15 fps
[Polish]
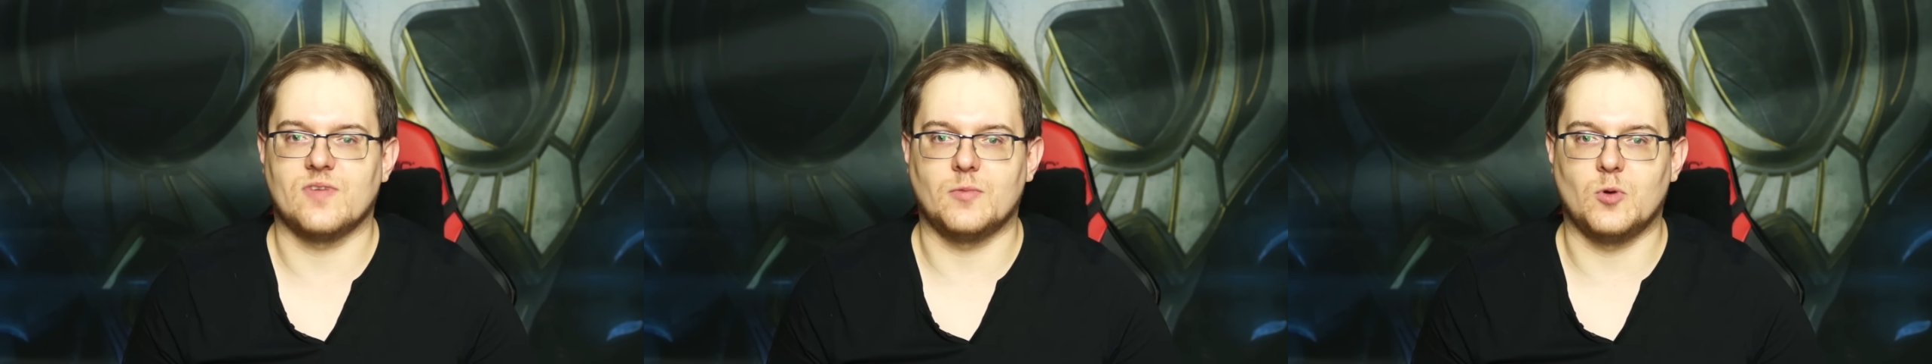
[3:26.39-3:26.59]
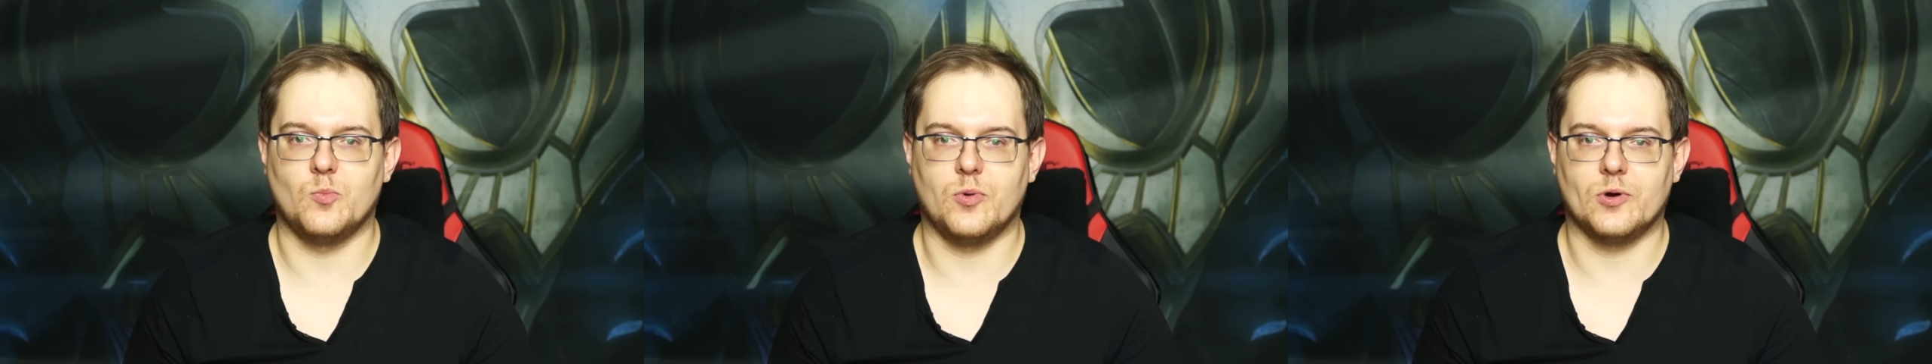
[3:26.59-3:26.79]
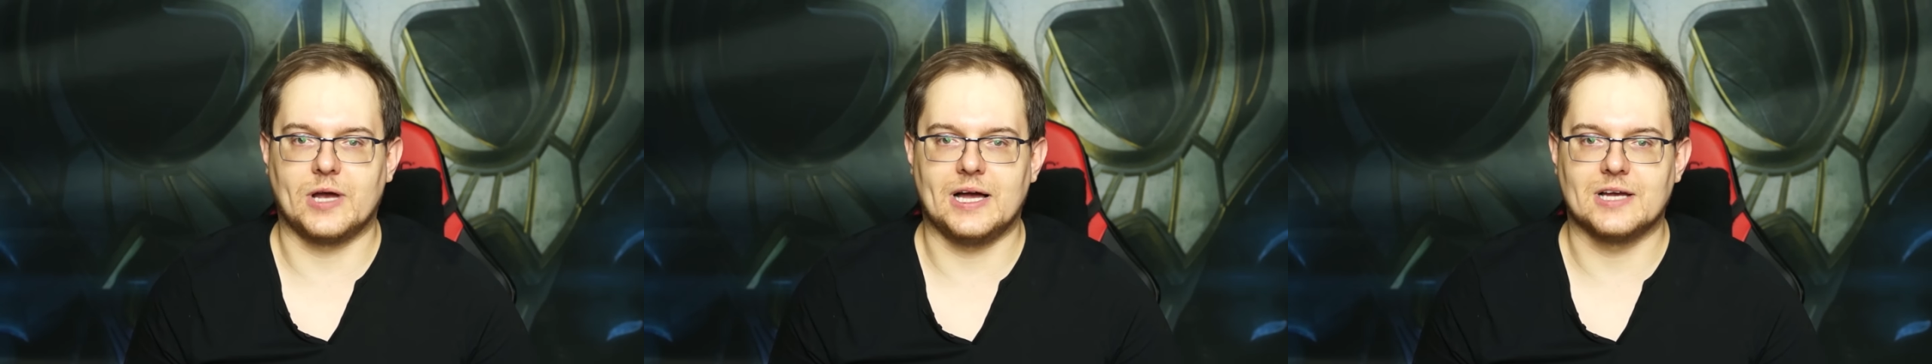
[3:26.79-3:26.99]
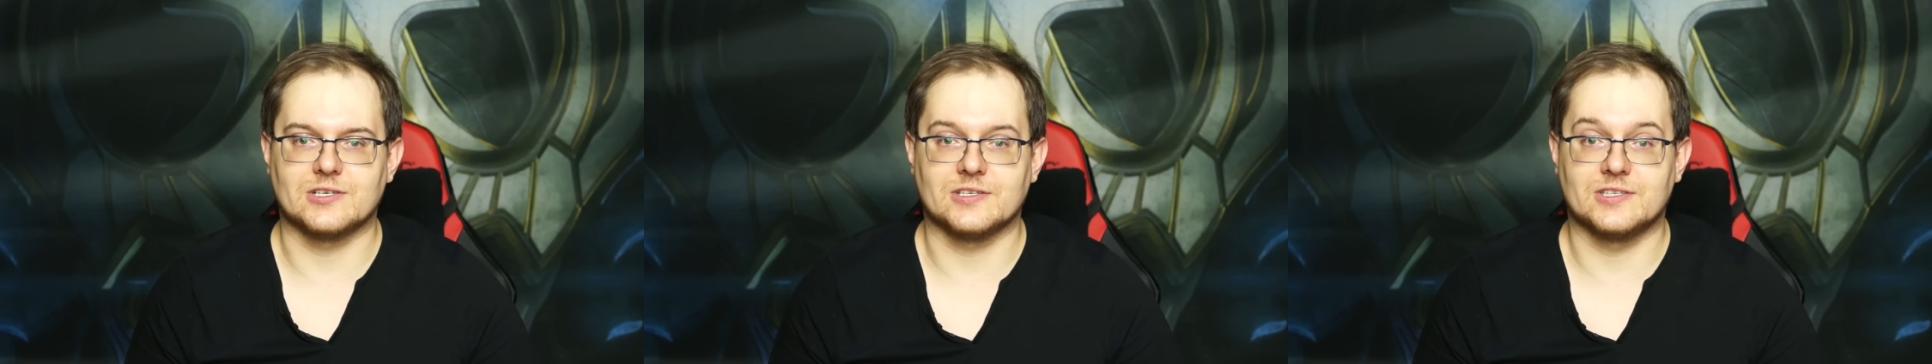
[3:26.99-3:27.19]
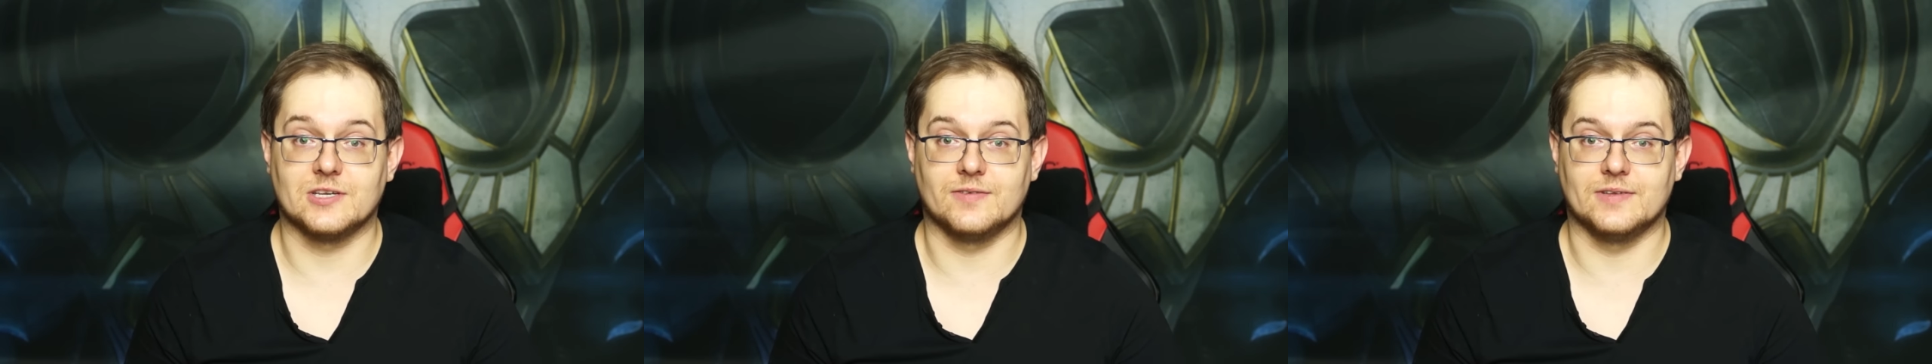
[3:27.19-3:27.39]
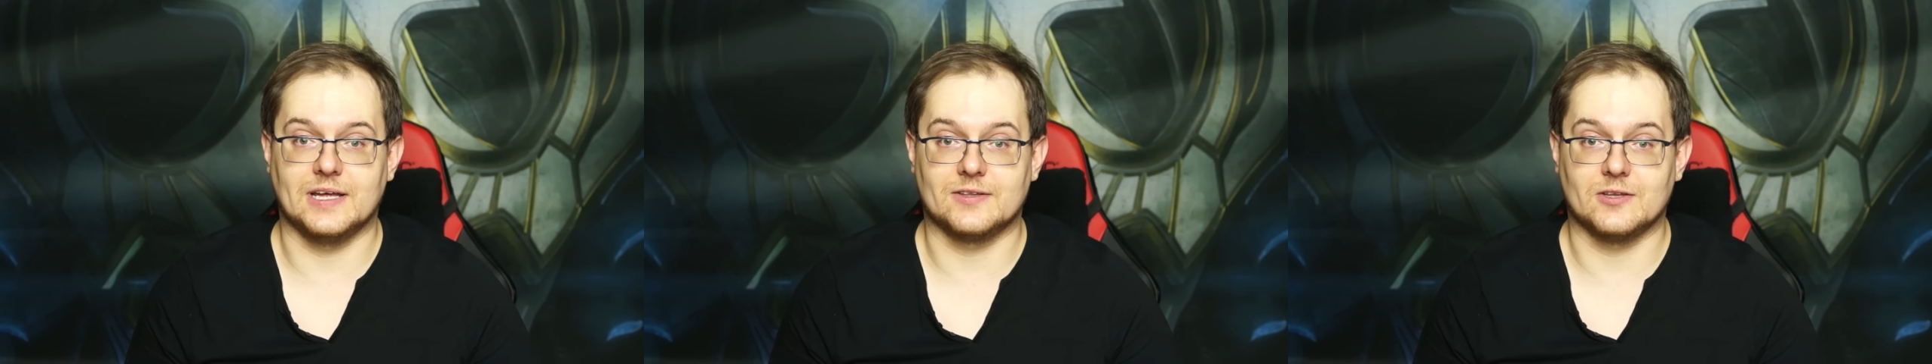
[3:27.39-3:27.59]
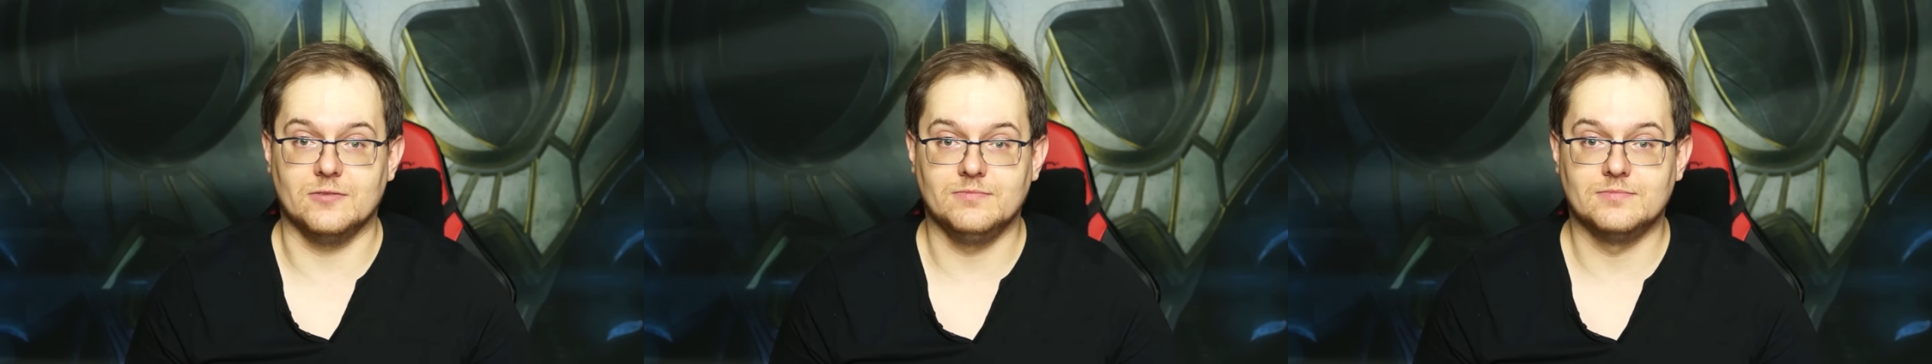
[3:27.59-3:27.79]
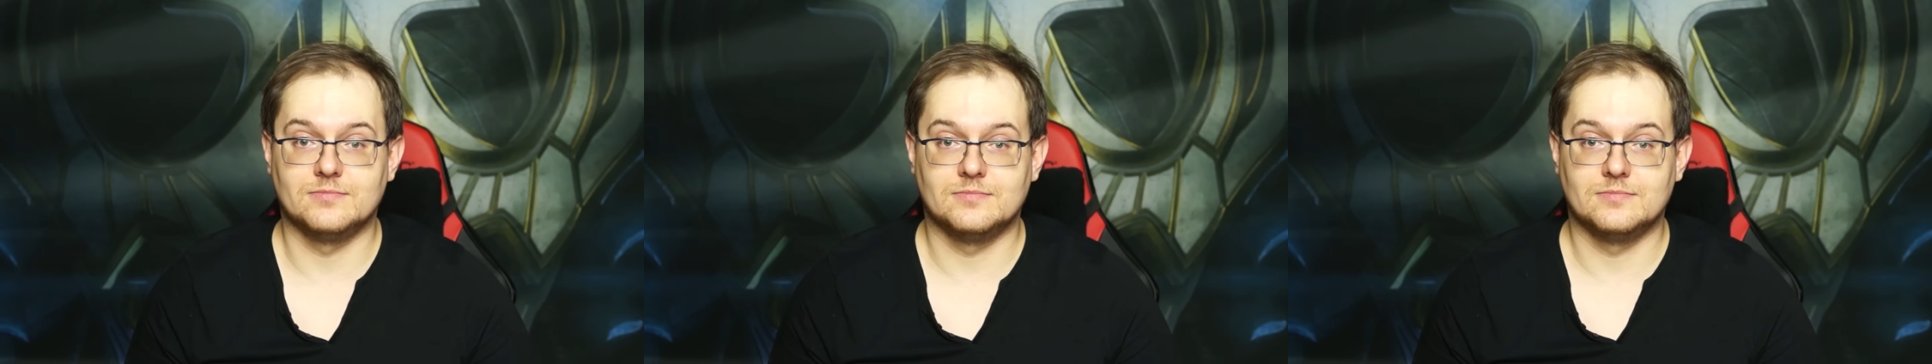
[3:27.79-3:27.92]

wam ją pokażę. Co wy na to?